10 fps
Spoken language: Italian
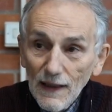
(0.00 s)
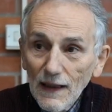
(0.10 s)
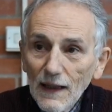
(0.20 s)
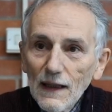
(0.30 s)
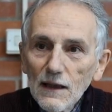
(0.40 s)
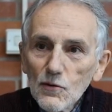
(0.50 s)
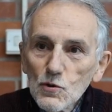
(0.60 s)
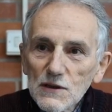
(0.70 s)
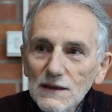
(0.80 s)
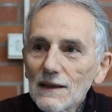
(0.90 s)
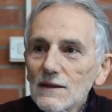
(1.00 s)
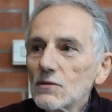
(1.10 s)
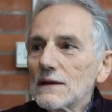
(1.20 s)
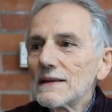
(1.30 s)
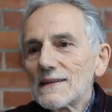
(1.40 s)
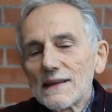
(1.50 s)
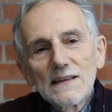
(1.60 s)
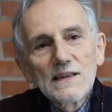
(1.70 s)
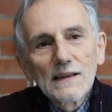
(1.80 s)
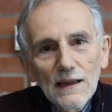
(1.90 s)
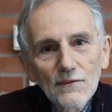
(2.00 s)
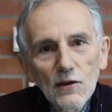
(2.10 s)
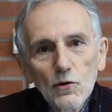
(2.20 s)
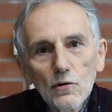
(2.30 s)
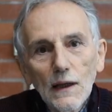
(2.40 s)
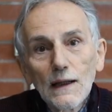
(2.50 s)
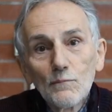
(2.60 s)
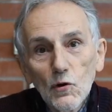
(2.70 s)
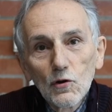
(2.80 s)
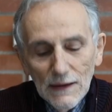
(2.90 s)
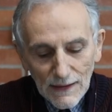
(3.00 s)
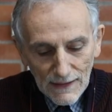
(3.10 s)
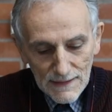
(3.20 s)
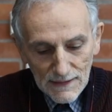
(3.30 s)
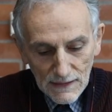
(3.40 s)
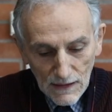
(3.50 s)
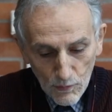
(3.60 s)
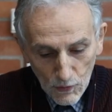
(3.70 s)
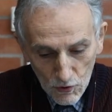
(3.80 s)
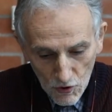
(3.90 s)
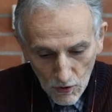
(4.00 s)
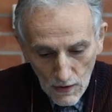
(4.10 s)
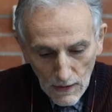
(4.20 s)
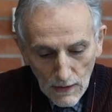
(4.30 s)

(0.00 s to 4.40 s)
anche alla luce delle notizie che ci arrivano da molte case di riposo.